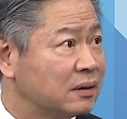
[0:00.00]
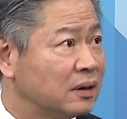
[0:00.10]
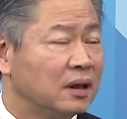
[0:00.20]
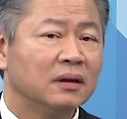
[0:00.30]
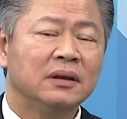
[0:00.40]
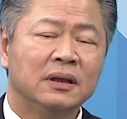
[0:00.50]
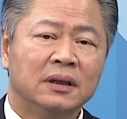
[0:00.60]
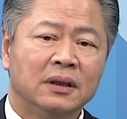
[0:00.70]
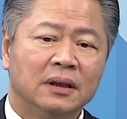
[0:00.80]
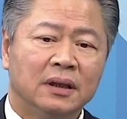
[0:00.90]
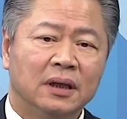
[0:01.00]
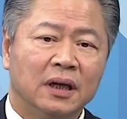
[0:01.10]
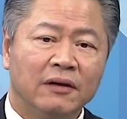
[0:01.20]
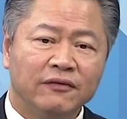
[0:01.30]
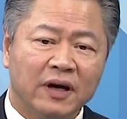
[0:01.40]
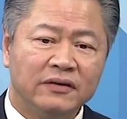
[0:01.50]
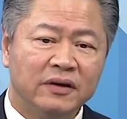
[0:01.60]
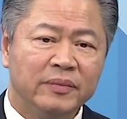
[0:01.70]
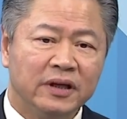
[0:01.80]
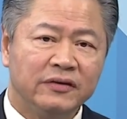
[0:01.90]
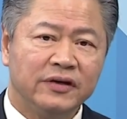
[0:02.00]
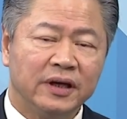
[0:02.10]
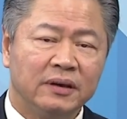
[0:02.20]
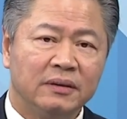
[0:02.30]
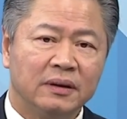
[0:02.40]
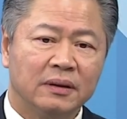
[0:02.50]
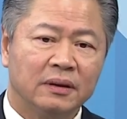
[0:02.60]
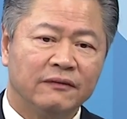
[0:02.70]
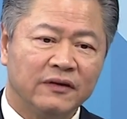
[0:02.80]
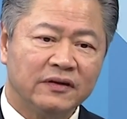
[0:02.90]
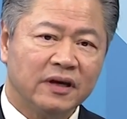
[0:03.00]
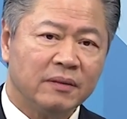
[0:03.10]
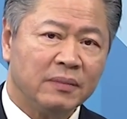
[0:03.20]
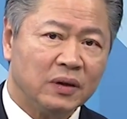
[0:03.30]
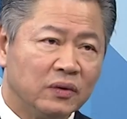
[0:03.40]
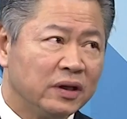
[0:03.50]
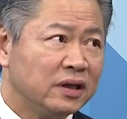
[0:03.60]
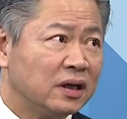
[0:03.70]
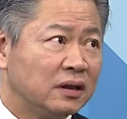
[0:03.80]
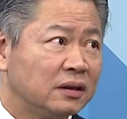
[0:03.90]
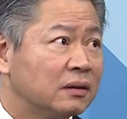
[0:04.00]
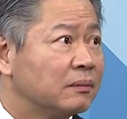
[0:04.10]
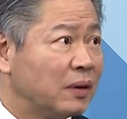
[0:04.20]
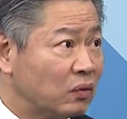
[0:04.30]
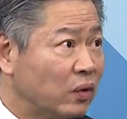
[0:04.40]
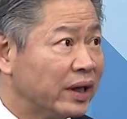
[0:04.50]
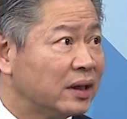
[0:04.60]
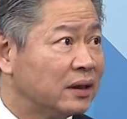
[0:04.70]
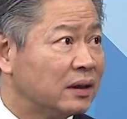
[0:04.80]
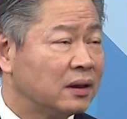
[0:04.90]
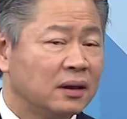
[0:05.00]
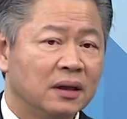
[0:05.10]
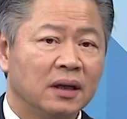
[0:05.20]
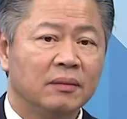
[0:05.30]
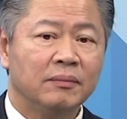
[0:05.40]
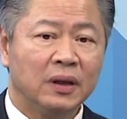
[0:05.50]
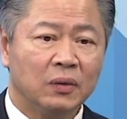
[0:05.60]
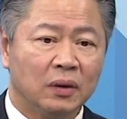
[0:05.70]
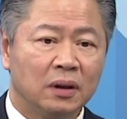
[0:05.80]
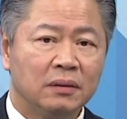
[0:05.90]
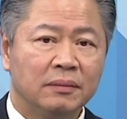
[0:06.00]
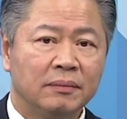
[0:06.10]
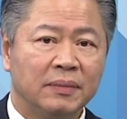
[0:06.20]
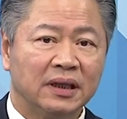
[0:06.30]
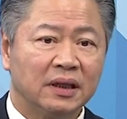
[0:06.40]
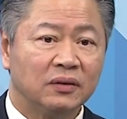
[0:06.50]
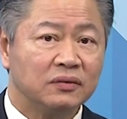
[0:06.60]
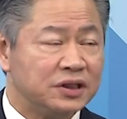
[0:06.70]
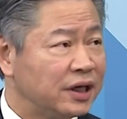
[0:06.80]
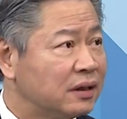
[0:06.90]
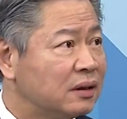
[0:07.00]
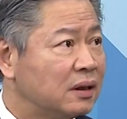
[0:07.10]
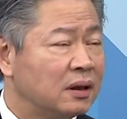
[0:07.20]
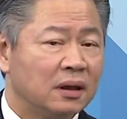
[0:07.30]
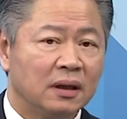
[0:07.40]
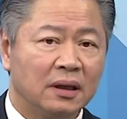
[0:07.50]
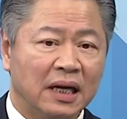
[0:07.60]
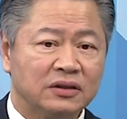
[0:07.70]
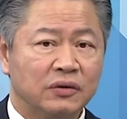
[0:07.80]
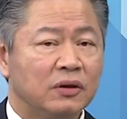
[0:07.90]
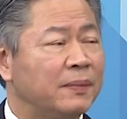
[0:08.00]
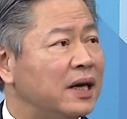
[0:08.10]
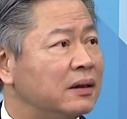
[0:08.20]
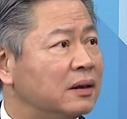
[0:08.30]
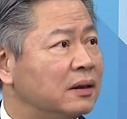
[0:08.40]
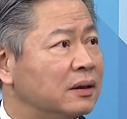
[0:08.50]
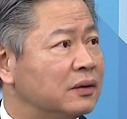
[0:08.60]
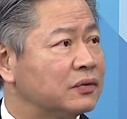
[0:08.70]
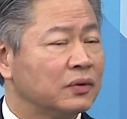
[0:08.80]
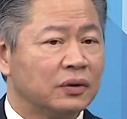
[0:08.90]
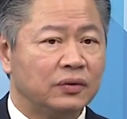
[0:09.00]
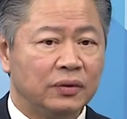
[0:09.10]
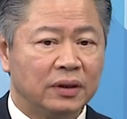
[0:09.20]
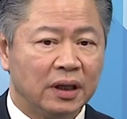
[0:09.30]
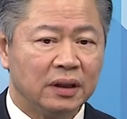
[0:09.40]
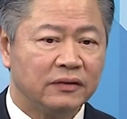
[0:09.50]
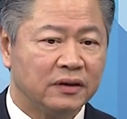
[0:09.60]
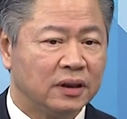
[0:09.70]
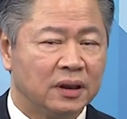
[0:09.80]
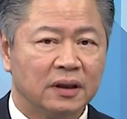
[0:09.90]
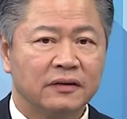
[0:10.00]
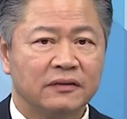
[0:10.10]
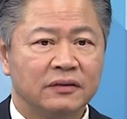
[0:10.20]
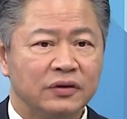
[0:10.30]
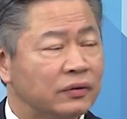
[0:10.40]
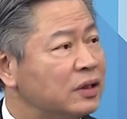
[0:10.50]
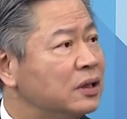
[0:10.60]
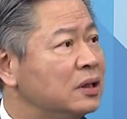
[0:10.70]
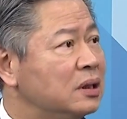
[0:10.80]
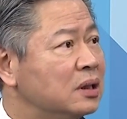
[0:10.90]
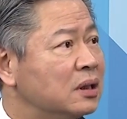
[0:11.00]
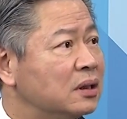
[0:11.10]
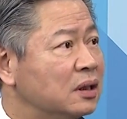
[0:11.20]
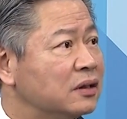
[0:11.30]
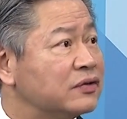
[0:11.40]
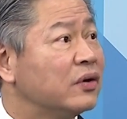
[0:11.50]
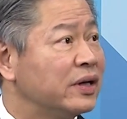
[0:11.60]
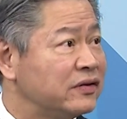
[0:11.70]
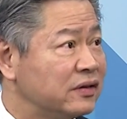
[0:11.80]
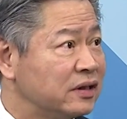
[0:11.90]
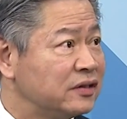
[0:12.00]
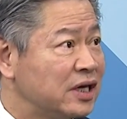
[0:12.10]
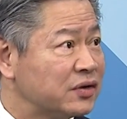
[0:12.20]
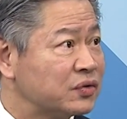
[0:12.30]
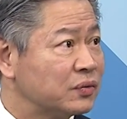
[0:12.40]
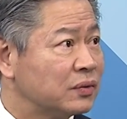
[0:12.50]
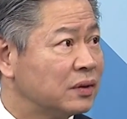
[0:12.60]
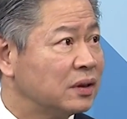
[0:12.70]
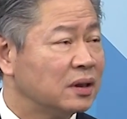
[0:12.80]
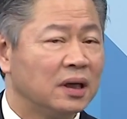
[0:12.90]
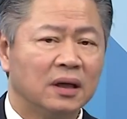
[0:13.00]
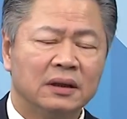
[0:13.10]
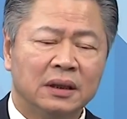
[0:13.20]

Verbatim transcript: 啊。那阿富汗人民的钱放在美的银行保管，嗯，那美国把它冻结，嗯哼，拿走一半，是说去给这个九一一的受害者的家属，对啊，